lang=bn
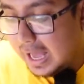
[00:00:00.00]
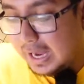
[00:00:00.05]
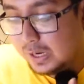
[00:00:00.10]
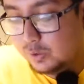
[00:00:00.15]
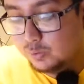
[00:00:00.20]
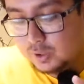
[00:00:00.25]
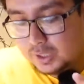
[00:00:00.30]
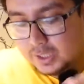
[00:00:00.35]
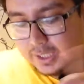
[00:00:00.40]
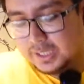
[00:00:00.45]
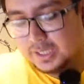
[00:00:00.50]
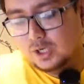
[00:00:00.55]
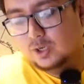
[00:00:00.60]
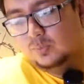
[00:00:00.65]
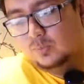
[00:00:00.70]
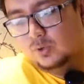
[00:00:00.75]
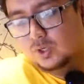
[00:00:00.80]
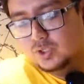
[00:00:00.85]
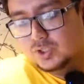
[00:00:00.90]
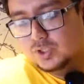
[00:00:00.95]
আর ওনারা
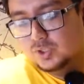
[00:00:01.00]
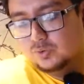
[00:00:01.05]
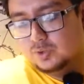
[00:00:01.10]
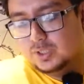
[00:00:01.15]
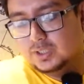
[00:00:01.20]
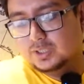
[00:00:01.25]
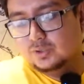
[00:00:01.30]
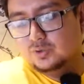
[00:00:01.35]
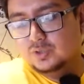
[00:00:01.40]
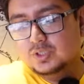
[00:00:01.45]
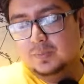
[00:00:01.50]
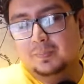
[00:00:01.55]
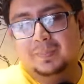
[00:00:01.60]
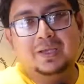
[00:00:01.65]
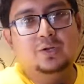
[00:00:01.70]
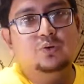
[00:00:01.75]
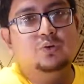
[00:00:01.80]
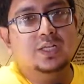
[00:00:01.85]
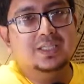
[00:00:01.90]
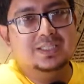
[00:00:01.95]
এটাও বললো যে ওনাদের হচ্ছে
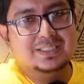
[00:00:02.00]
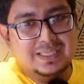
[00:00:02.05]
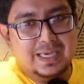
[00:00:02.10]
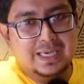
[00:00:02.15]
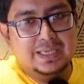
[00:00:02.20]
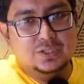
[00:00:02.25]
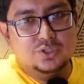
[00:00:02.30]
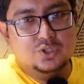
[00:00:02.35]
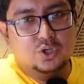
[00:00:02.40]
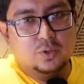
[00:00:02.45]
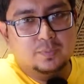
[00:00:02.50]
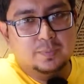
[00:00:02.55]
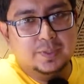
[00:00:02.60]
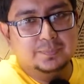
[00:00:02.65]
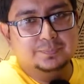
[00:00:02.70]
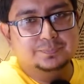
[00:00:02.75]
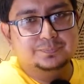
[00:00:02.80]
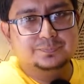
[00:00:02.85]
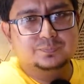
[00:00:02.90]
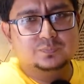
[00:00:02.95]
মেনুটা চেঞ্জ হবে
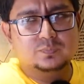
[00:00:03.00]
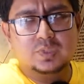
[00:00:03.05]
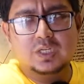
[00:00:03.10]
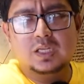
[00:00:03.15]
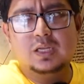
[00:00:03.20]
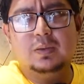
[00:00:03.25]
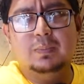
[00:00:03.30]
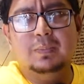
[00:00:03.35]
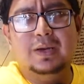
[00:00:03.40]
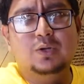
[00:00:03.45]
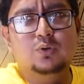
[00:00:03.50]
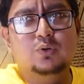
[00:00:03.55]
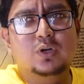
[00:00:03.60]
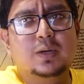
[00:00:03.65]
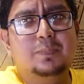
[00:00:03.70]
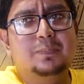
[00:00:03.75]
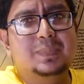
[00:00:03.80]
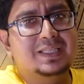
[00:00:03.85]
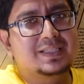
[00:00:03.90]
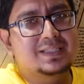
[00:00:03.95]
মানে
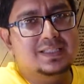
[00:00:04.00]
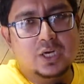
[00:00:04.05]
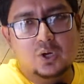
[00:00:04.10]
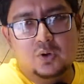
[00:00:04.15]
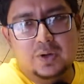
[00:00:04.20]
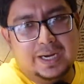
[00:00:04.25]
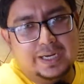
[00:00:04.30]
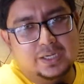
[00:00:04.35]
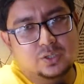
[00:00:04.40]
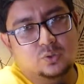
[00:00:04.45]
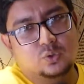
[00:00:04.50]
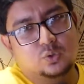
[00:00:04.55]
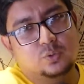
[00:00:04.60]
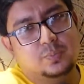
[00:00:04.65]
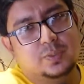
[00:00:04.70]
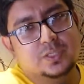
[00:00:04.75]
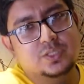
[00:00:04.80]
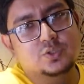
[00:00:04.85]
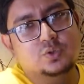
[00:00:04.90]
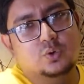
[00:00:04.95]
ওনার পিৎজাও অ্যাড
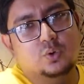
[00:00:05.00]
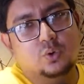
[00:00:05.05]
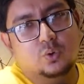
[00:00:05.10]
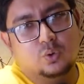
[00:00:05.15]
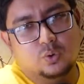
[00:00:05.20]
করবে সো